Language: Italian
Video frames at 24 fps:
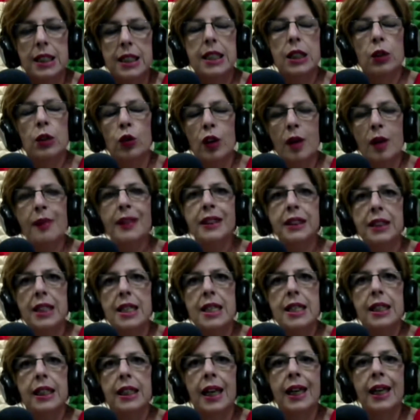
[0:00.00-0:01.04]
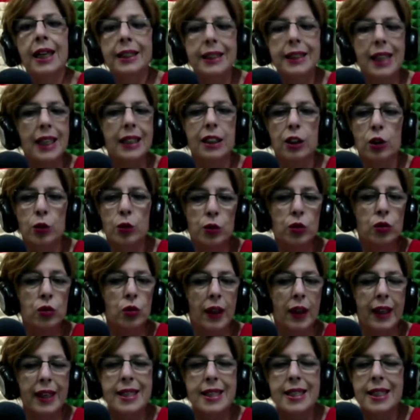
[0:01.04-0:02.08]
Sicuramente sì, e Catania
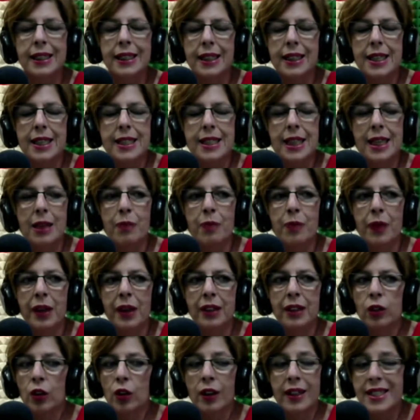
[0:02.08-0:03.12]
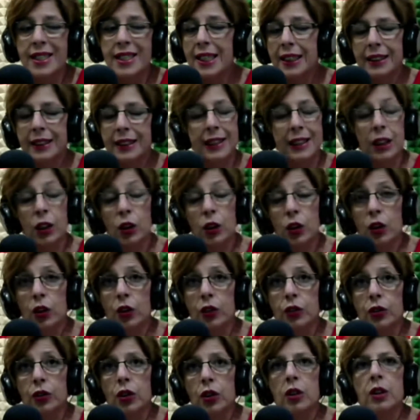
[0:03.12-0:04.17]
comunque è stata sempre, non è stata
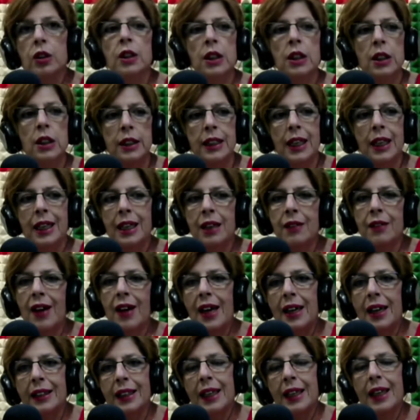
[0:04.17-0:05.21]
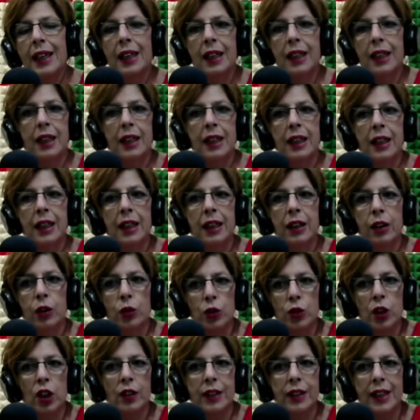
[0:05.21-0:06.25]
d'accordo nelle varie eh,
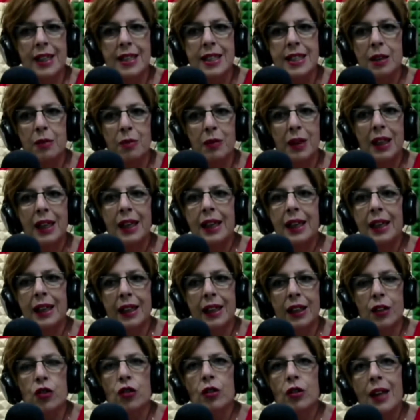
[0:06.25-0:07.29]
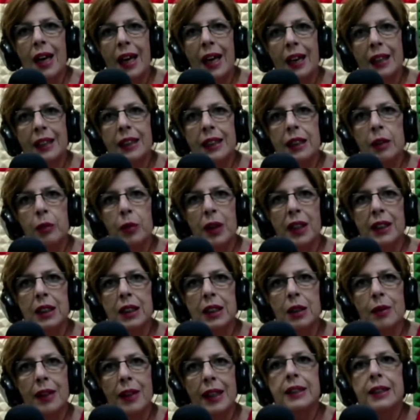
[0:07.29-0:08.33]
riunioni e assemblee regionali
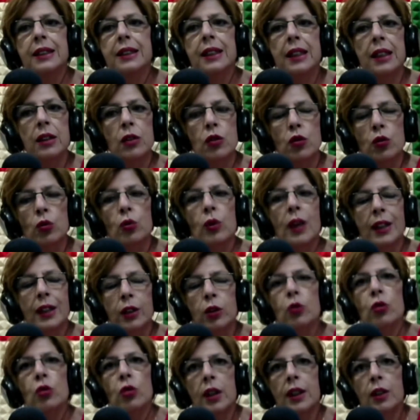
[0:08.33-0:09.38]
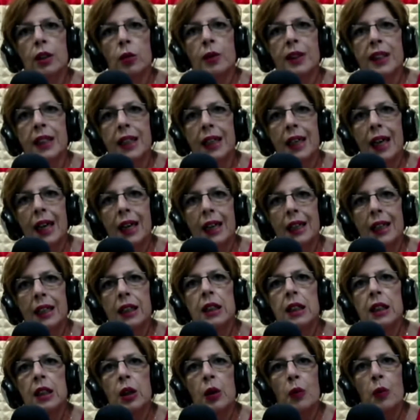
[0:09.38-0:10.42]
praticamente sulla chiusura domenicale
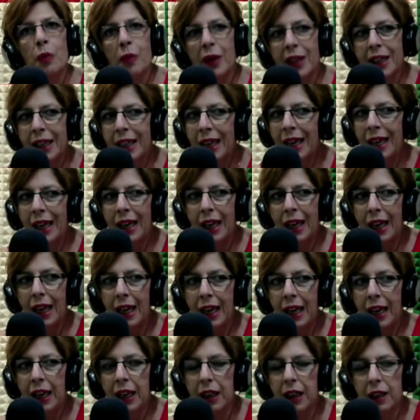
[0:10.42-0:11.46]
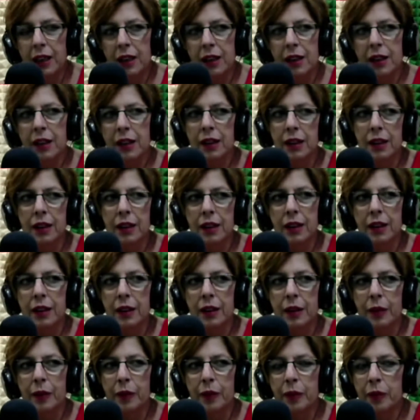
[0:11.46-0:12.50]
perché è,
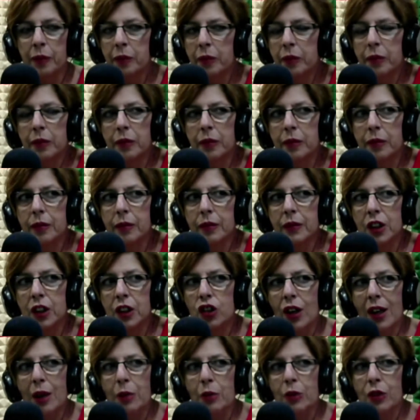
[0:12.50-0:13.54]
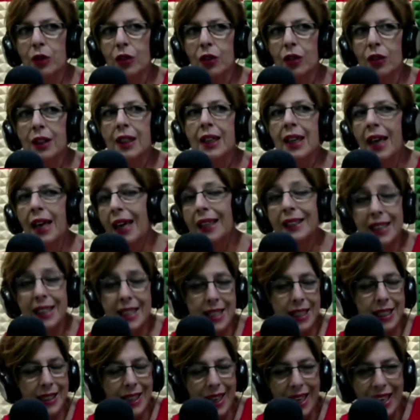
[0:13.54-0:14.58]
eh, diciamo, è
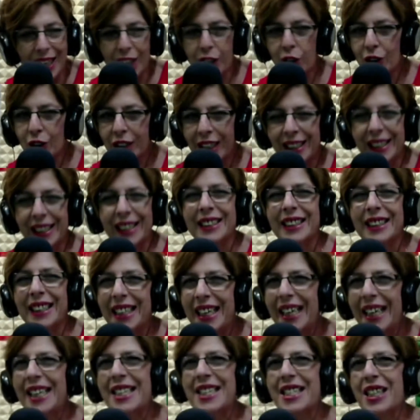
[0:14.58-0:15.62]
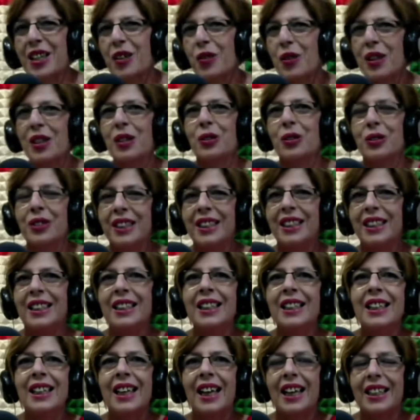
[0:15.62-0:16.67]
desiderio del catanese quello di
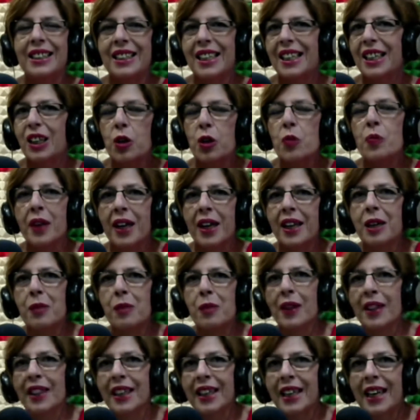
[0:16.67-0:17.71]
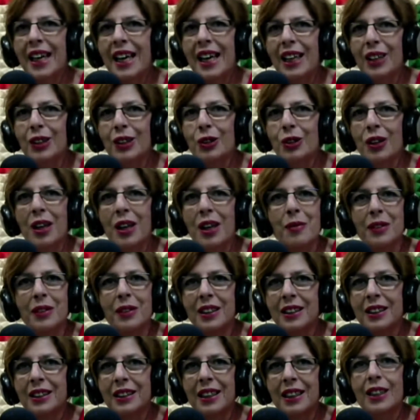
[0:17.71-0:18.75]
sì. andare a comprare pane caldo la,
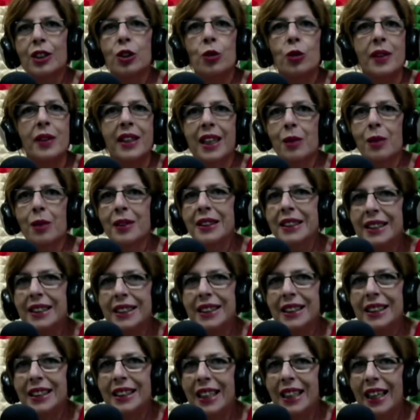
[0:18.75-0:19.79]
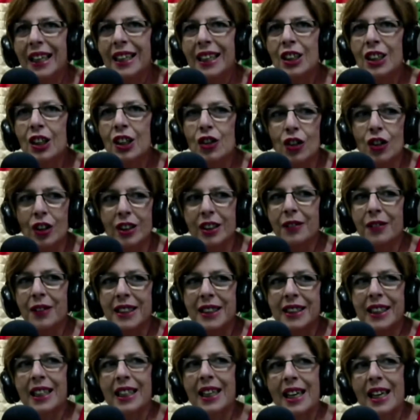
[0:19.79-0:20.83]
eh, la domenica mattina, cioè
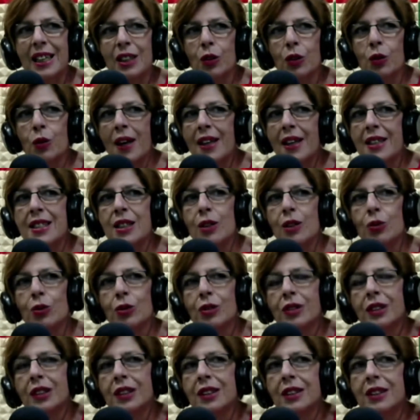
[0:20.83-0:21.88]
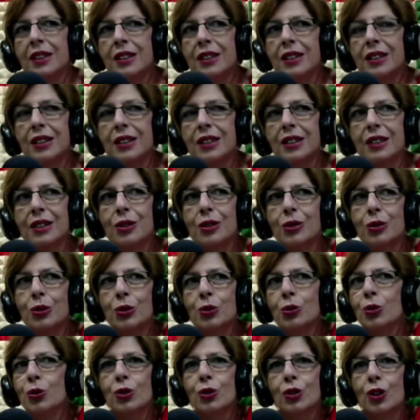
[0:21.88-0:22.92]
diventa ca- quasi un, uh, un,
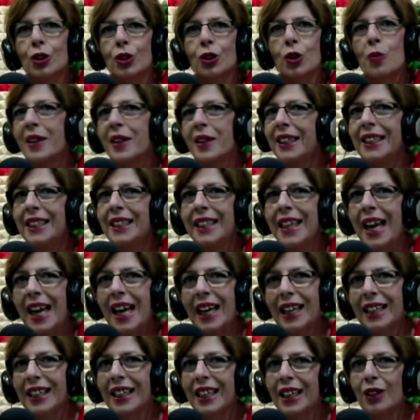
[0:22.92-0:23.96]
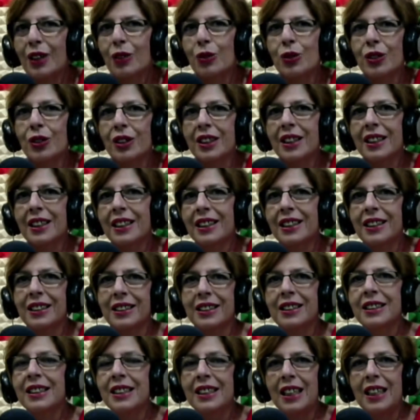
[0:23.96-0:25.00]
uso domenicale, un,
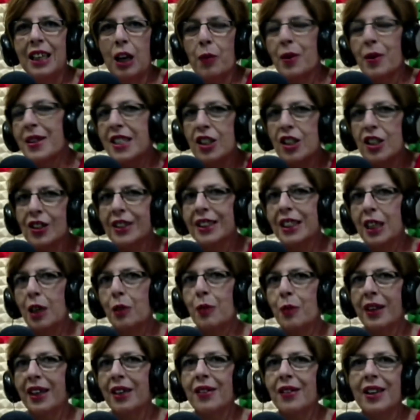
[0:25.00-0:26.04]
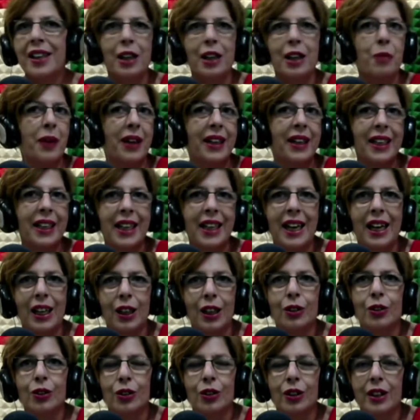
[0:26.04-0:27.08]
uh, la passeggiatina per avere il pane
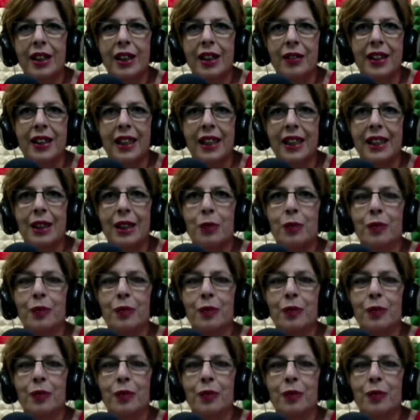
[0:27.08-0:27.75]
caldo e avere